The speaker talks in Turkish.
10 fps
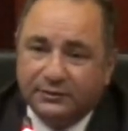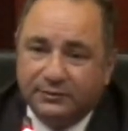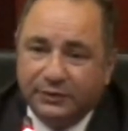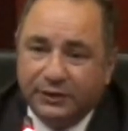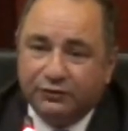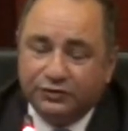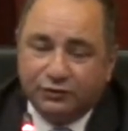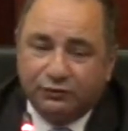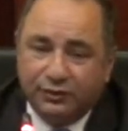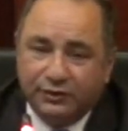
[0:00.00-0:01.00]
Biraz
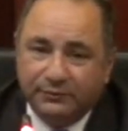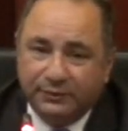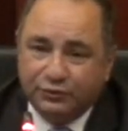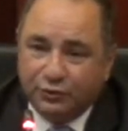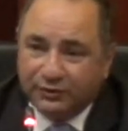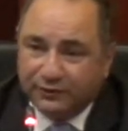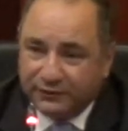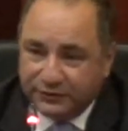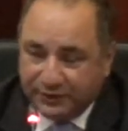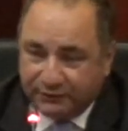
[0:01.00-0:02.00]
önce söylediğim gibi çok
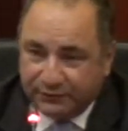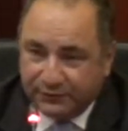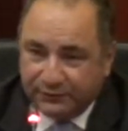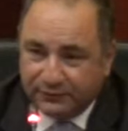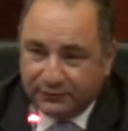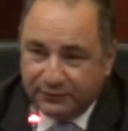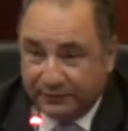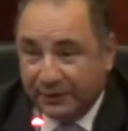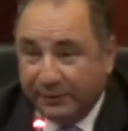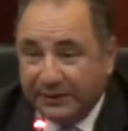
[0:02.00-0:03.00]
isteyeceksiniz,
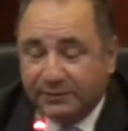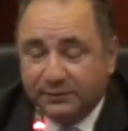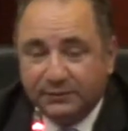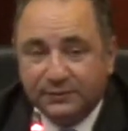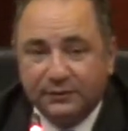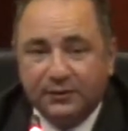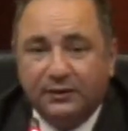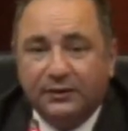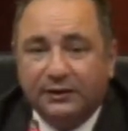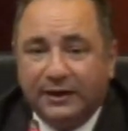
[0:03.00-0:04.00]
istemelisiniz.
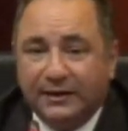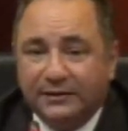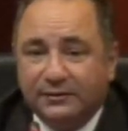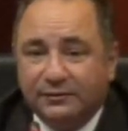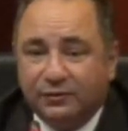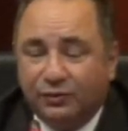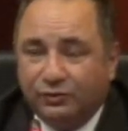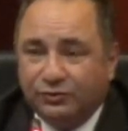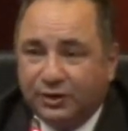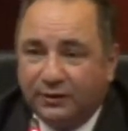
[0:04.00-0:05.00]
Kendinizi
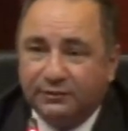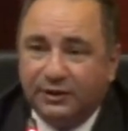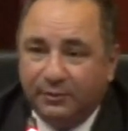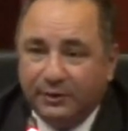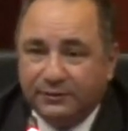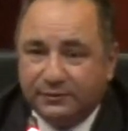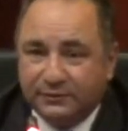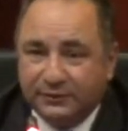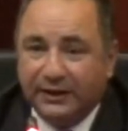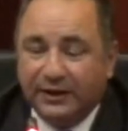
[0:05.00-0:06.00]
oldukça hazırlamanız
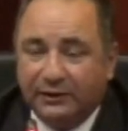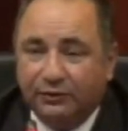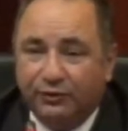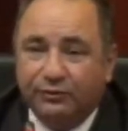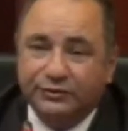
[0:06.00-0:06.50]
gerekiyor.